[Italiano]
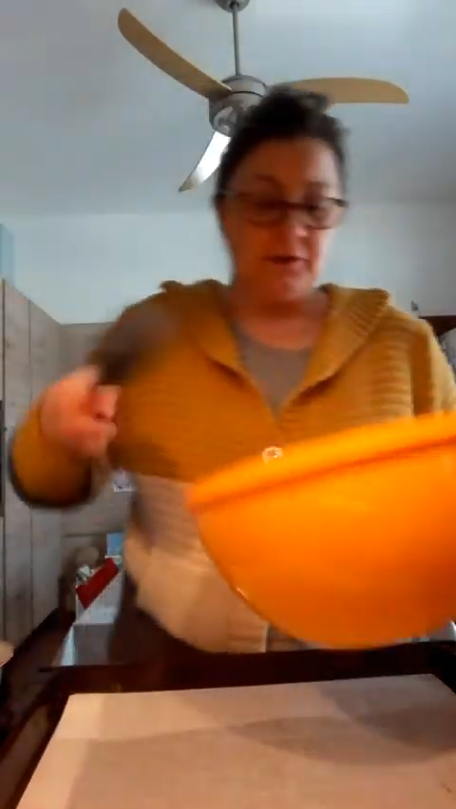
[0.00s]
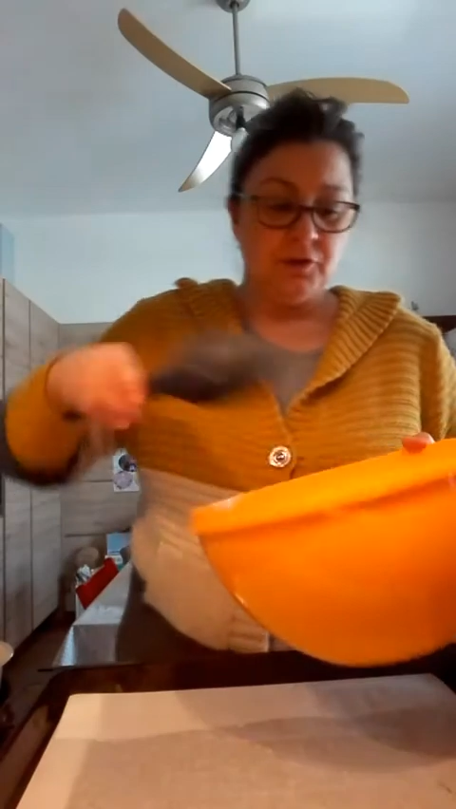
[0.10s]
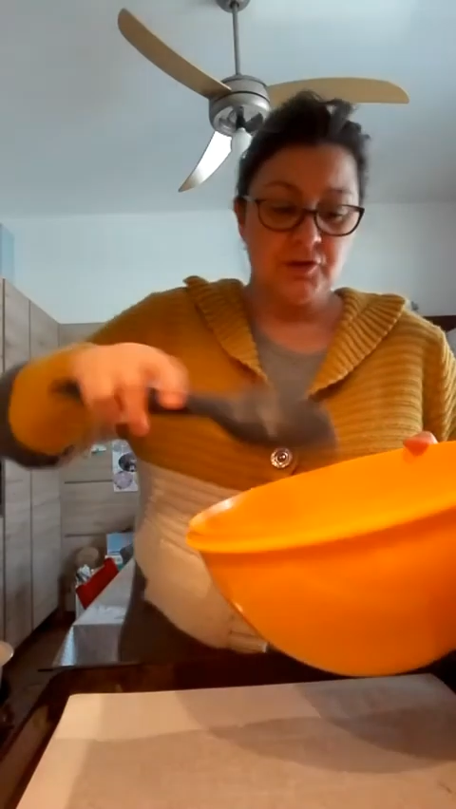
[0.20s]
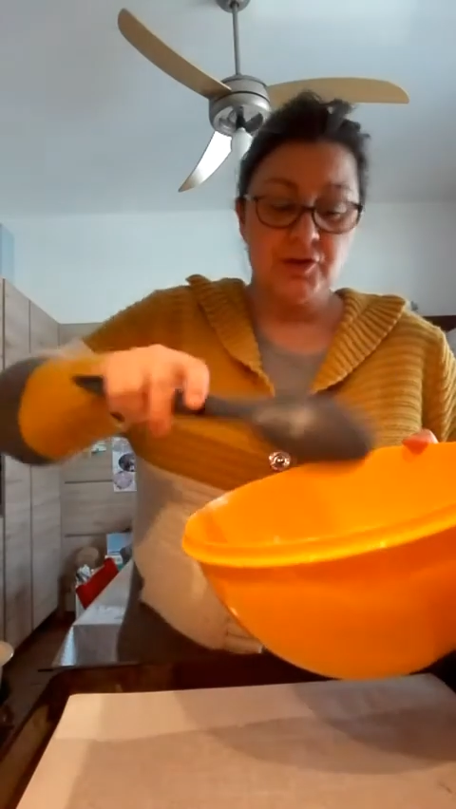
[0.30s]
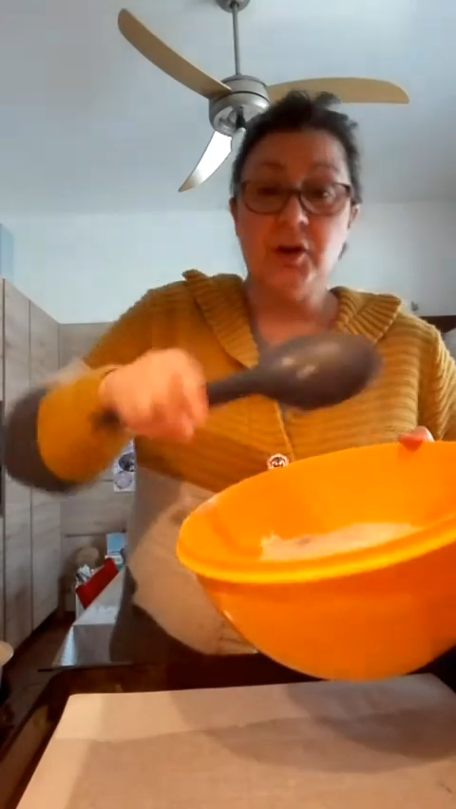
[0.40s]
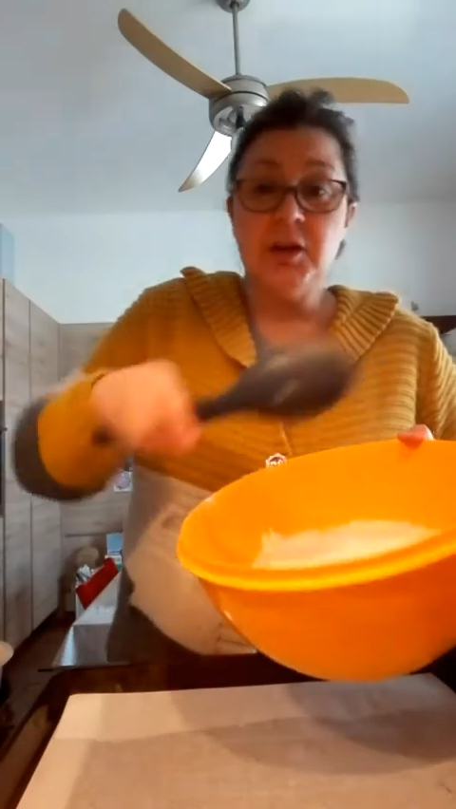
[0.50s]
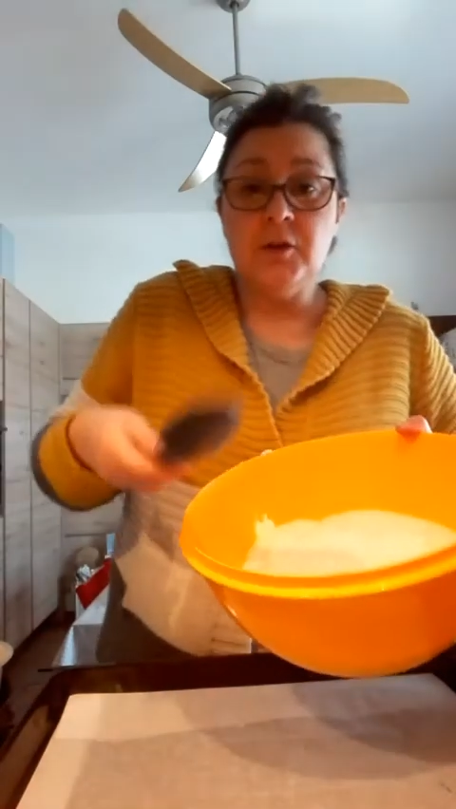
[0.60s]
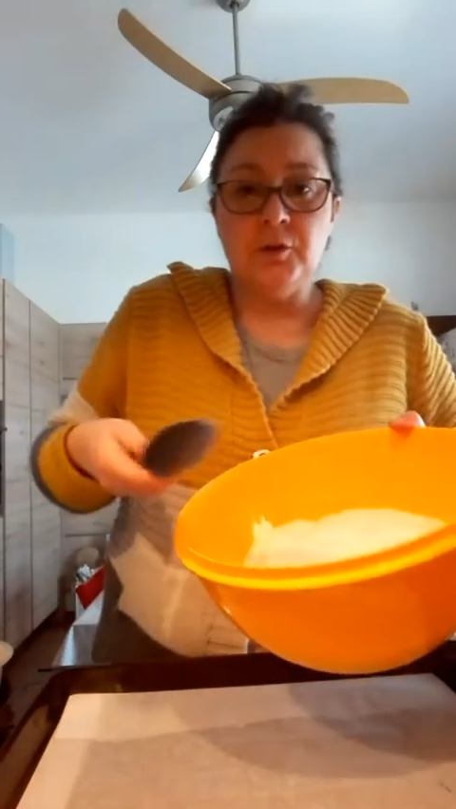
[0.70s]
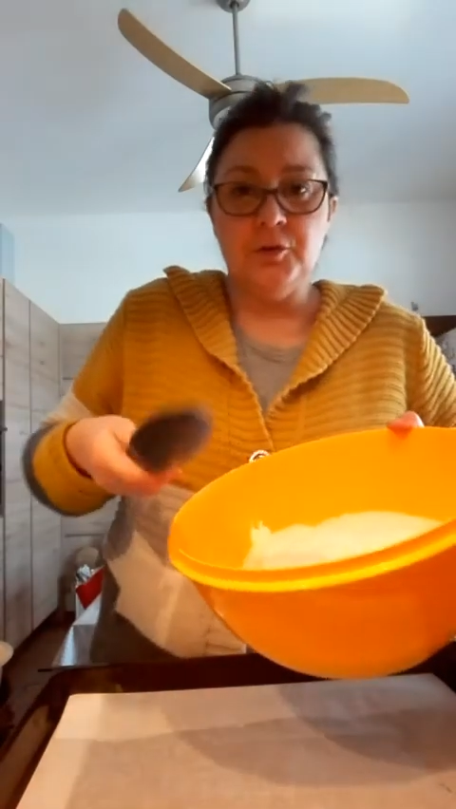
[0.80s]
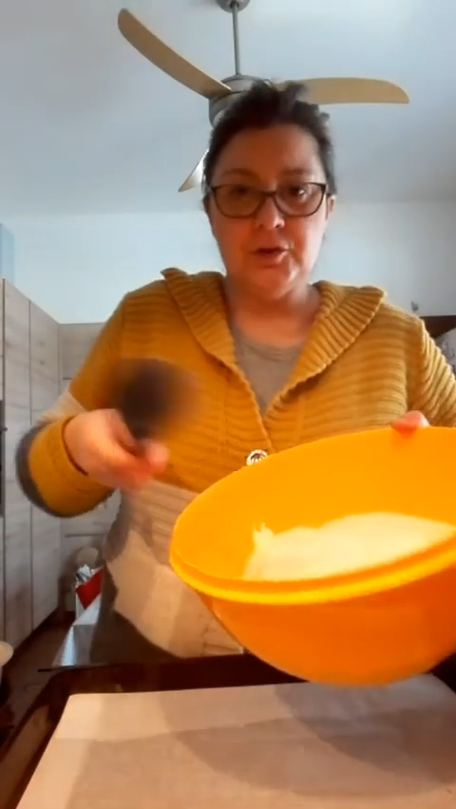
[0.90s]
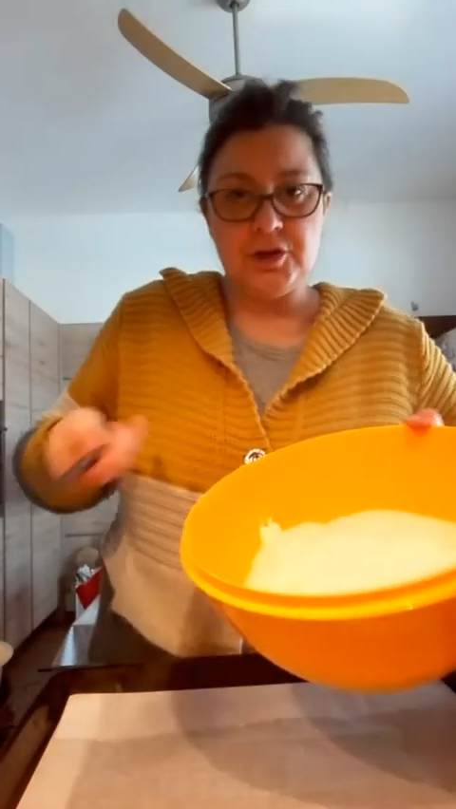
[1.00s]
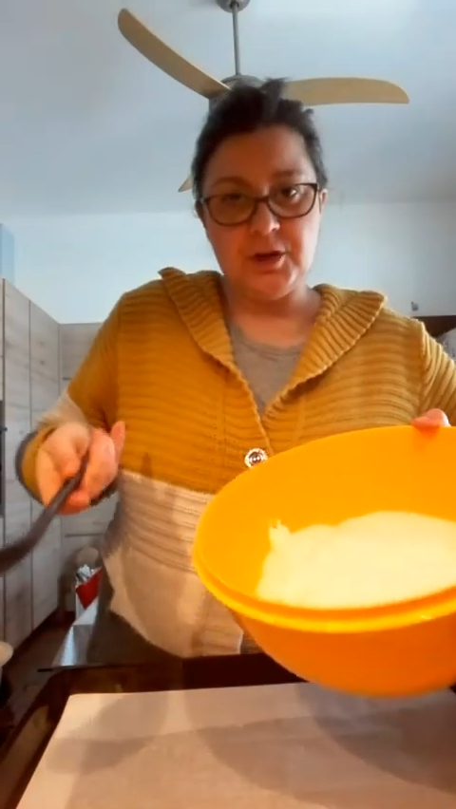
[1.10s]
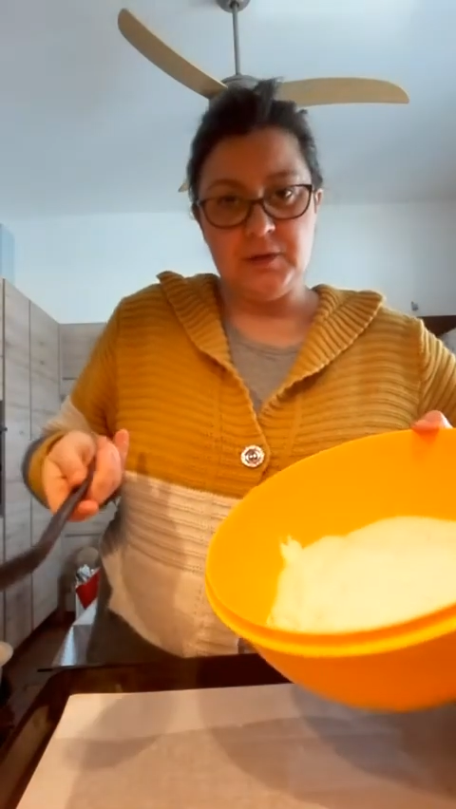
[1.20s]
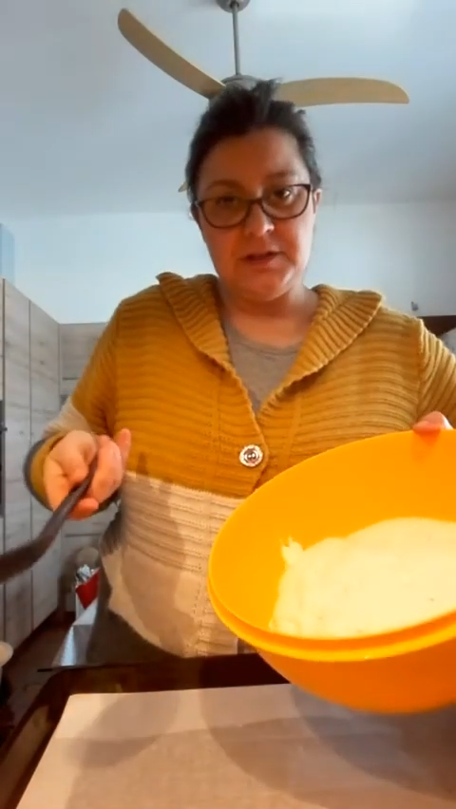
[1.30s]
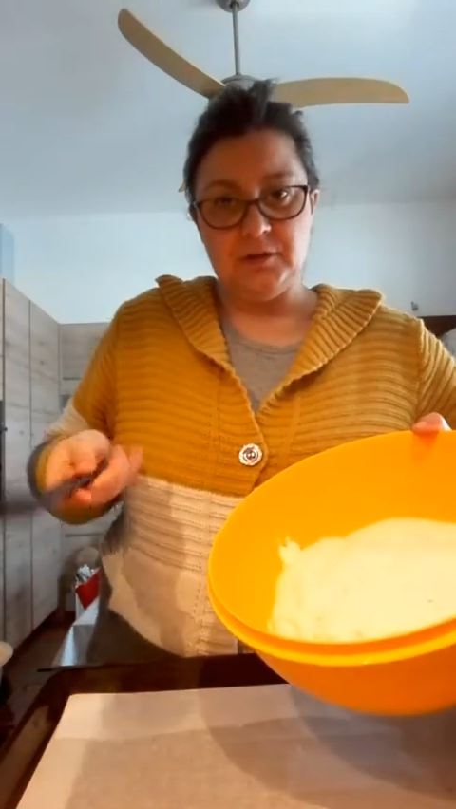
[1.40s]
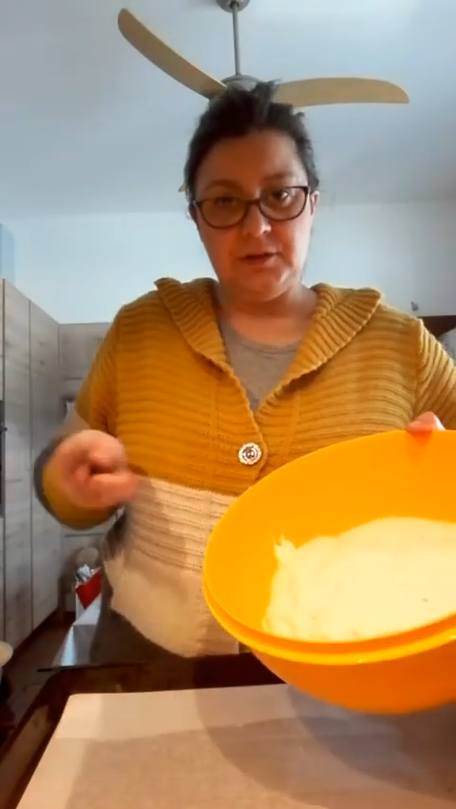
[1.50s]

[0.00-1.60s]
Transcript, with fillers: non so chi conosce questo